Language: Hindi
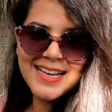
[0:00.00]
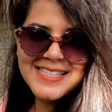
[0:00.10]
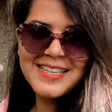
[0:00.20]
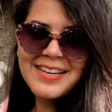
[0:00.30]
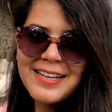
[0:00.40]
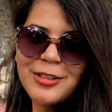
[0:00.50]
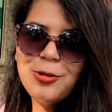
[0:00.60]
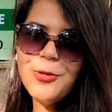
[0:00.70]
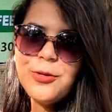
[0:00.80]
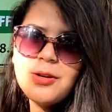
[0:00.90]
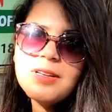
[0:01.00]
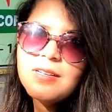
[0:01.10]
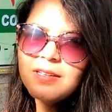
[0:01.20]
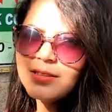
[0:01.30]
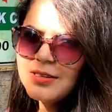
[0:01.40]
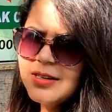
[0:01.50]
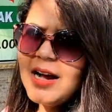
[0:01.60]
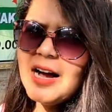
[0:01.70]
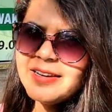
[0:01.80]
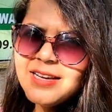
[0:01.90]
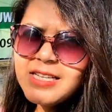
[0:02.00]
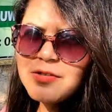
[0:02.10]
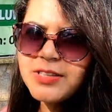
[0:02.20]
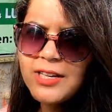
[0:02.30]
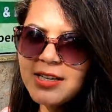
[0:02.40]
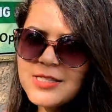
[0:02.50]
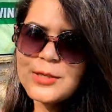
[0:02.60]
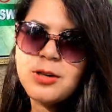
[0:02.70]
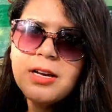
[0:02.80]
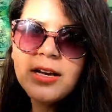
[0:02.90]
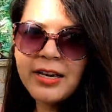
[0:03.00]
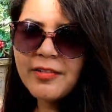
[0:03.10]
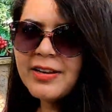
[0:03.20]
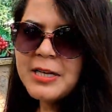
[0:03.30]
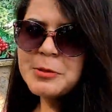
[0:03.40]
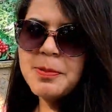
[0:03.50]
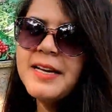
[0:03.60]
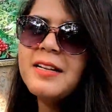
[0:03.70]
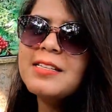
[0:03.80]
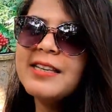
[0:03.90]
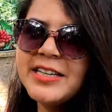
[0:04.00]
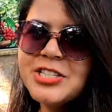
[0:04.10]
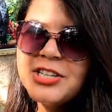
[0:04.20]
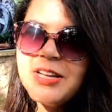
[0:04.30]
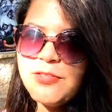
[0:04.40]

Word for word: असरी तो आर्या इज़ विद अस ही विल एक्सप्लेन अस ईच एंड